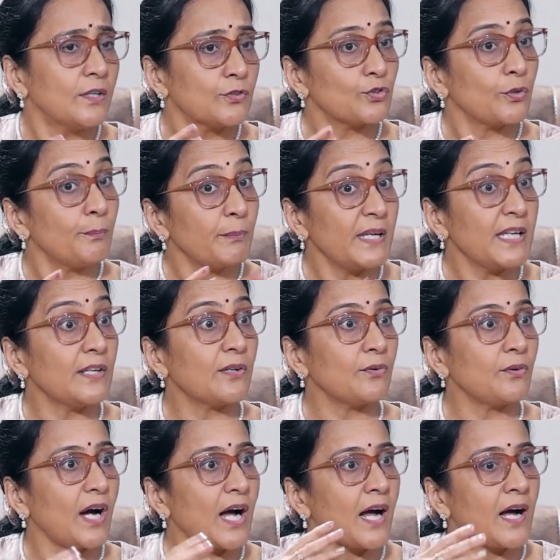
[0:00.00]
సో
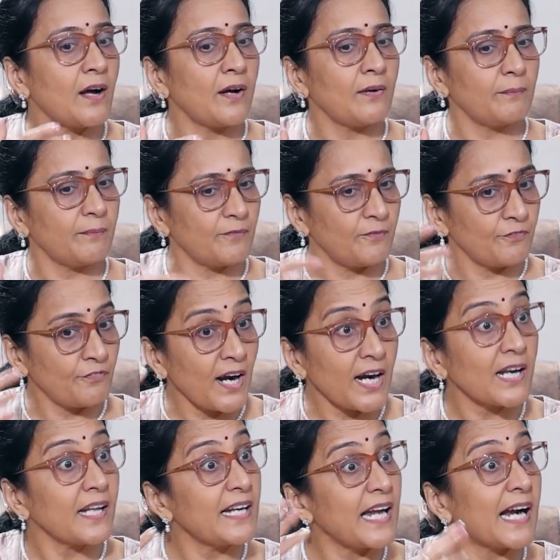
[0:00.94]
మీరు ఆ
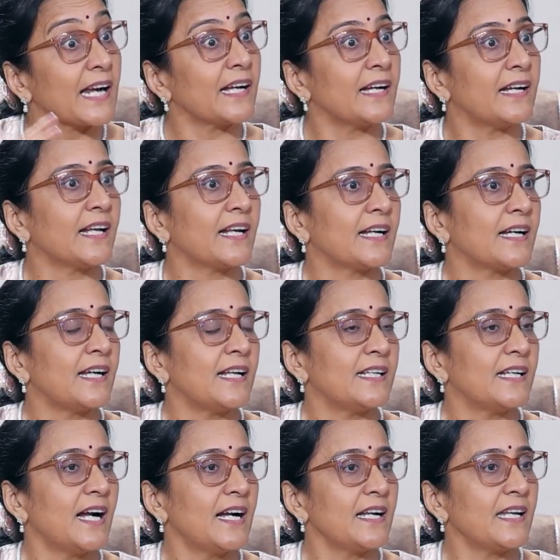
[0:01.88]
వాళ్ళని
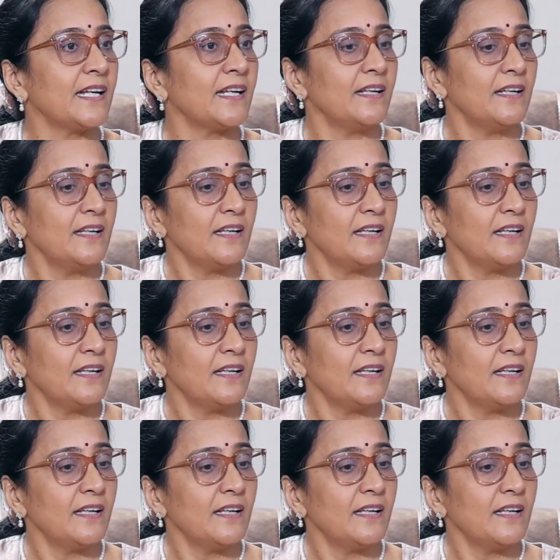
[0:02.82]
అడగగలగాలి అంటే